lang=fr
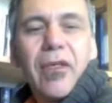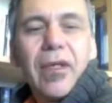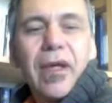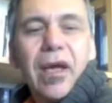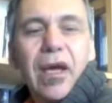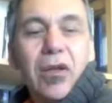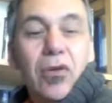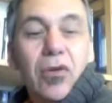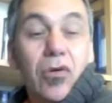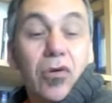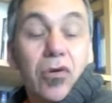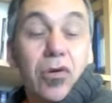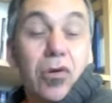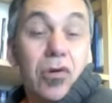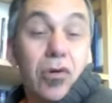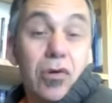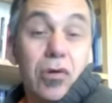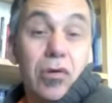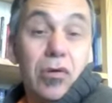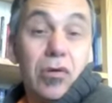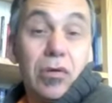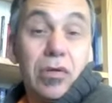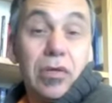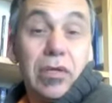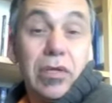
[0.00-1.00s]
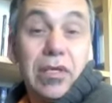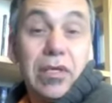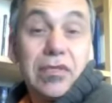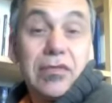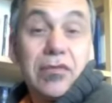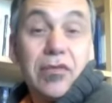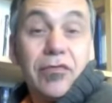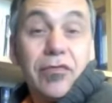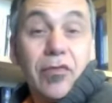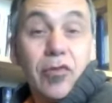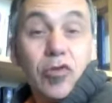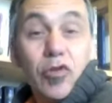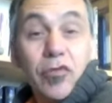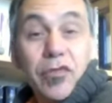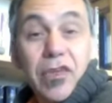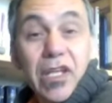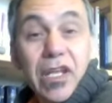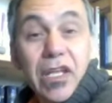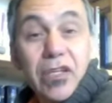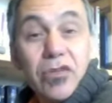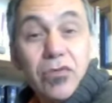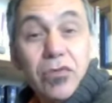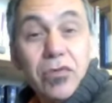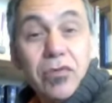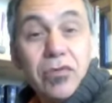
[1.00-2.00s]
Alors quand les enfants deviennent
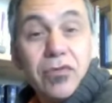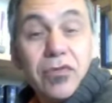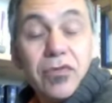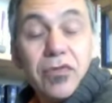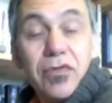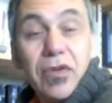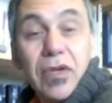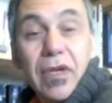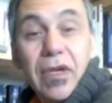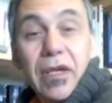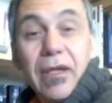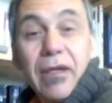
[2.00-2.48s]
adultes,